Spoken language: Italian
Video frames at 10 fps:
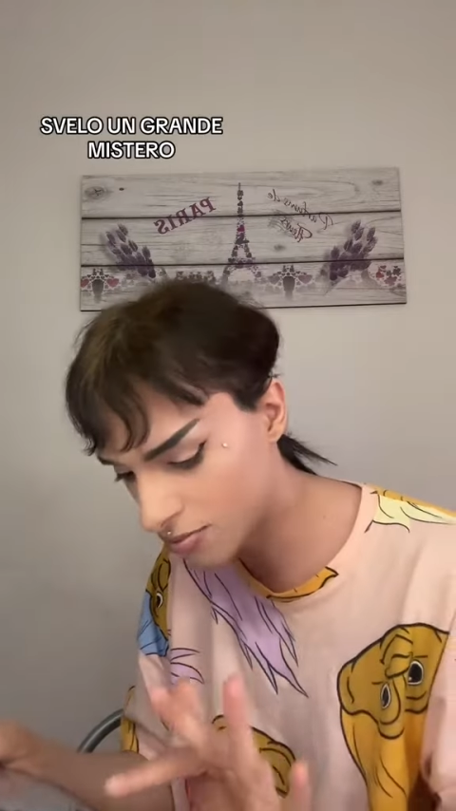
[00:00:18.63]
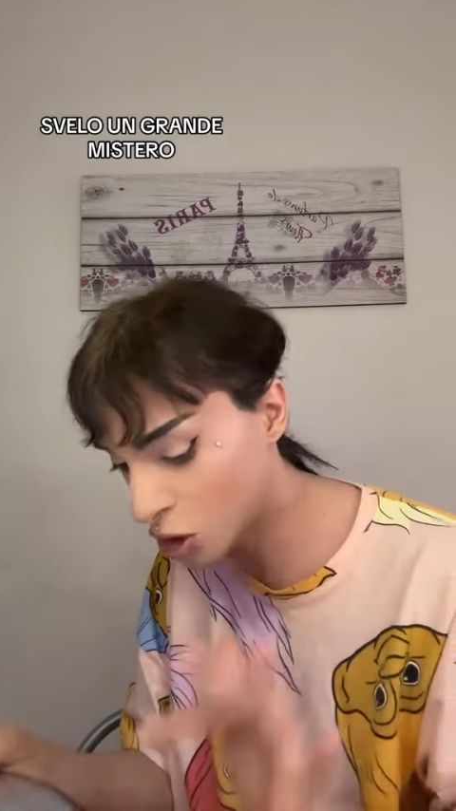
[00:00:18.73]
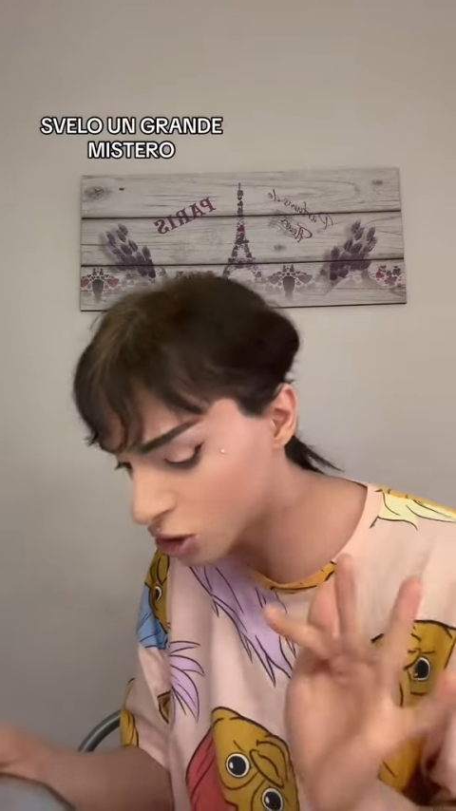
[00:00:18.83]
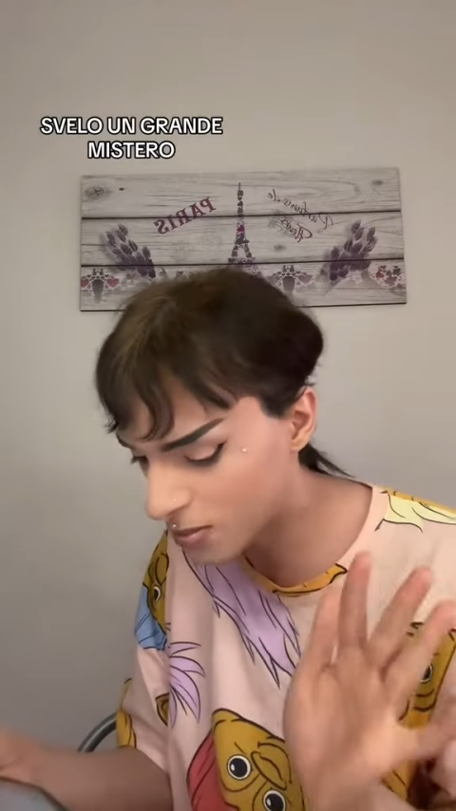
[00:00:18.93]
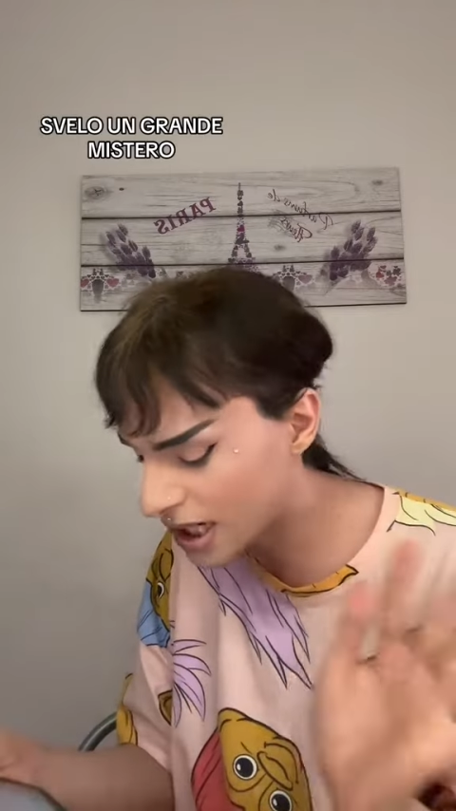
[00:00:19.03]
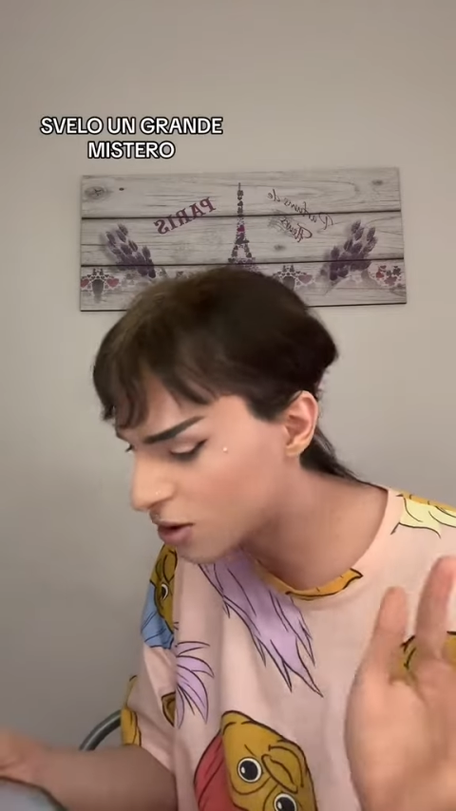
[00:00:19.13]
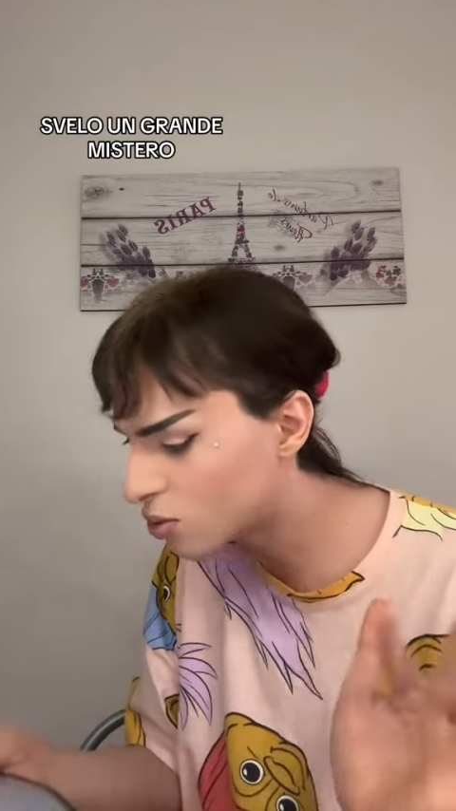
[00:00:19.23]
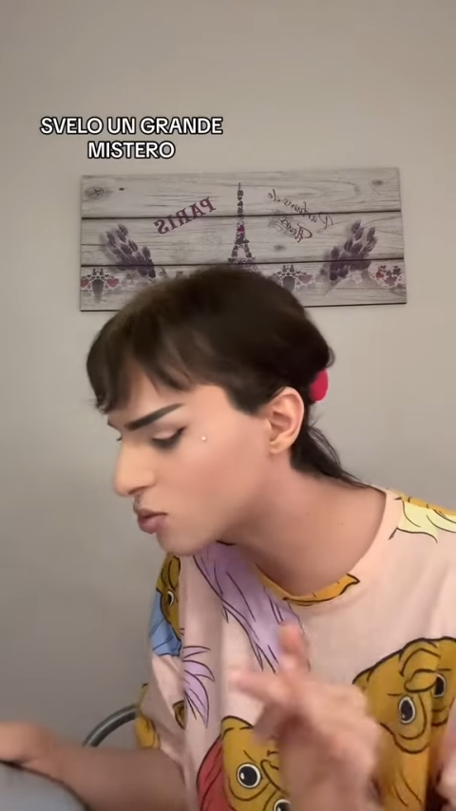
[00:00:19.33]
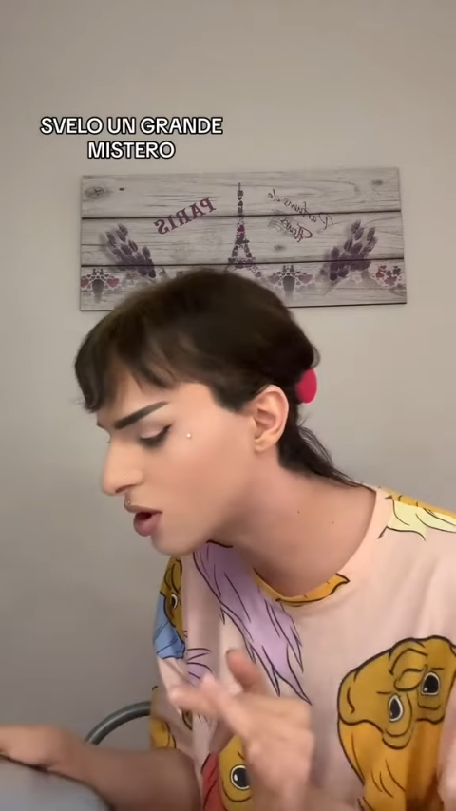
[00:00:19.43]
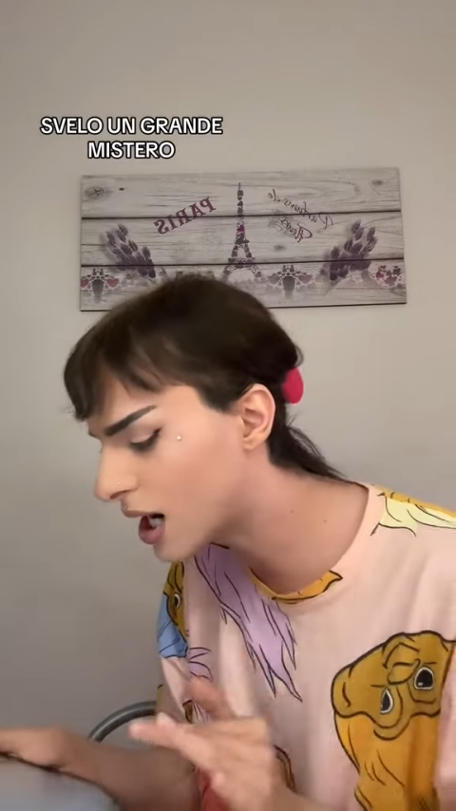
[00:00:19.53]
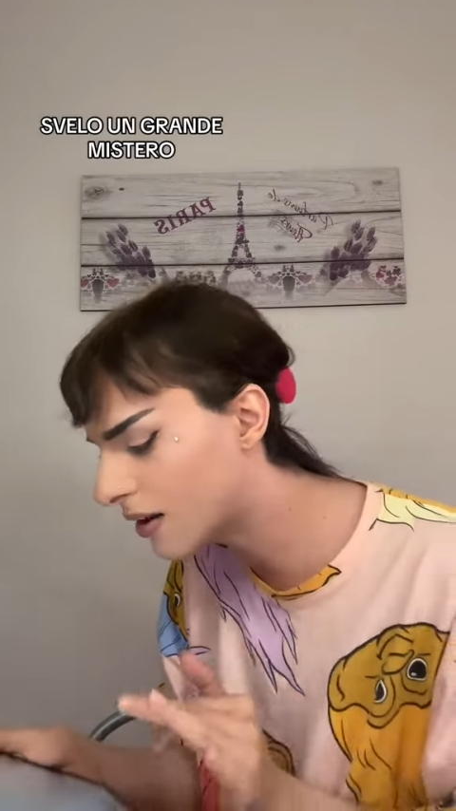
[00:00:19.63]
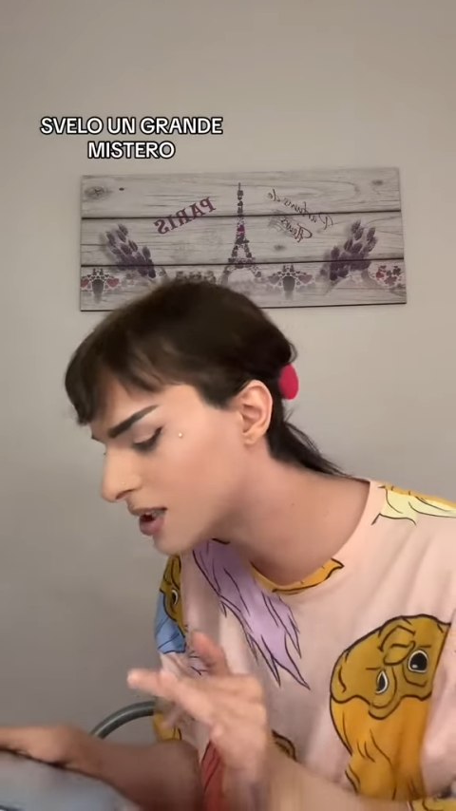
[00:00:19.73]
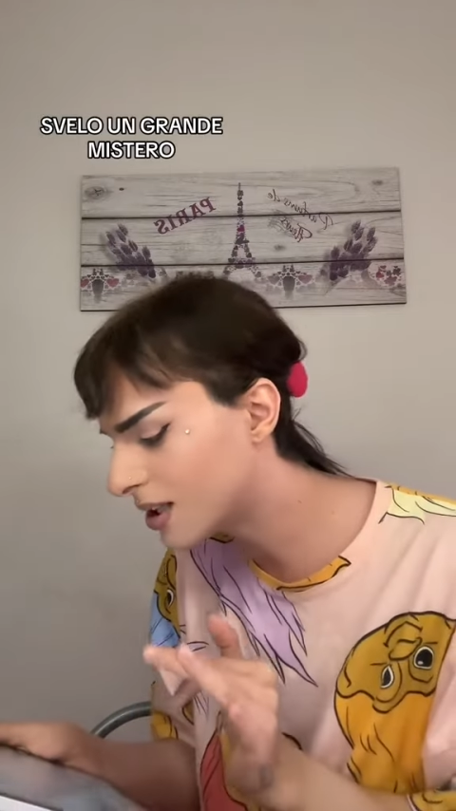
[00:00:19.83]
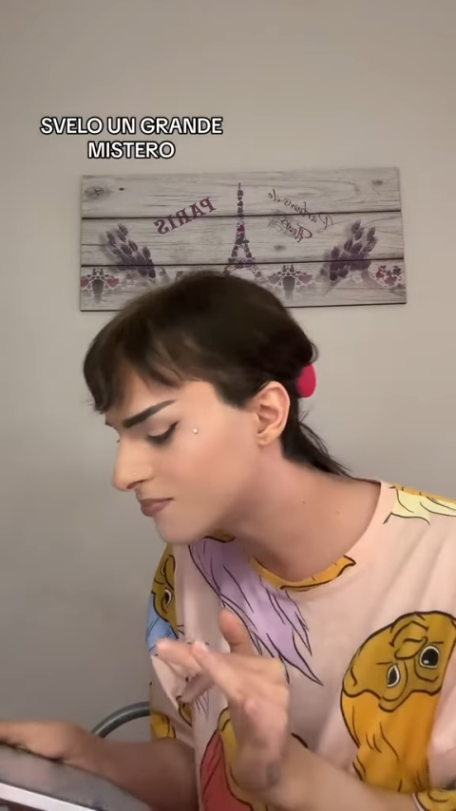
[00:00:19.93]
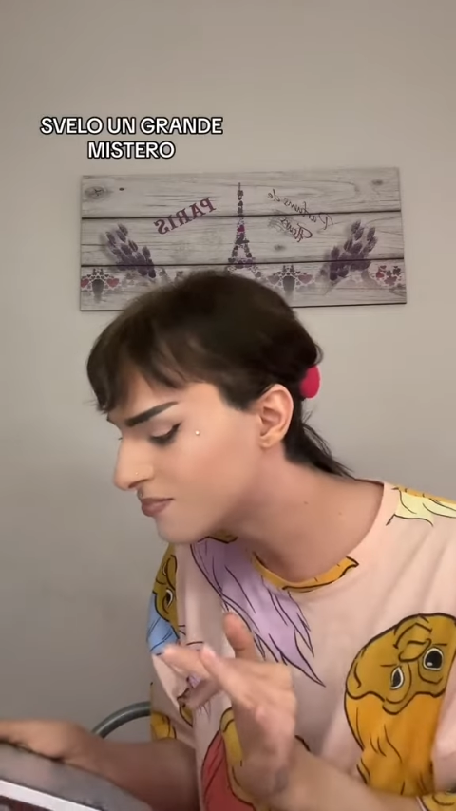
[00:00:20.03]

io ho sbagliato tutto nella vita.